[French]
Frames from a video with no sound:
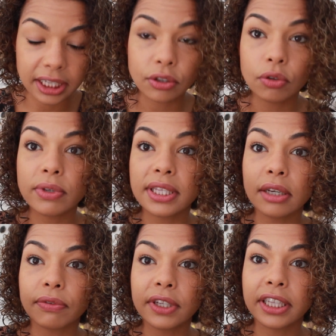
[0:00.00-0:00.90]
Et
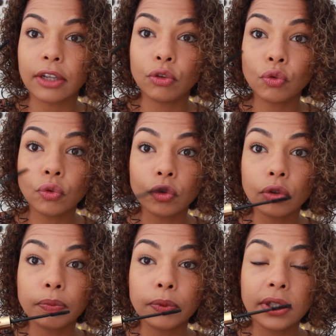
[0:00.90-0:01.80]
celui-ci en fait a une
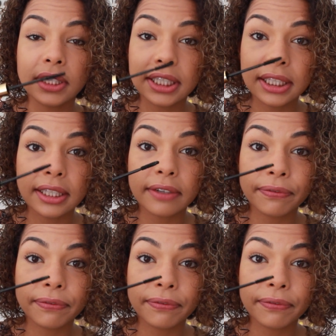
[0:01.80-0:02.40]
toute petite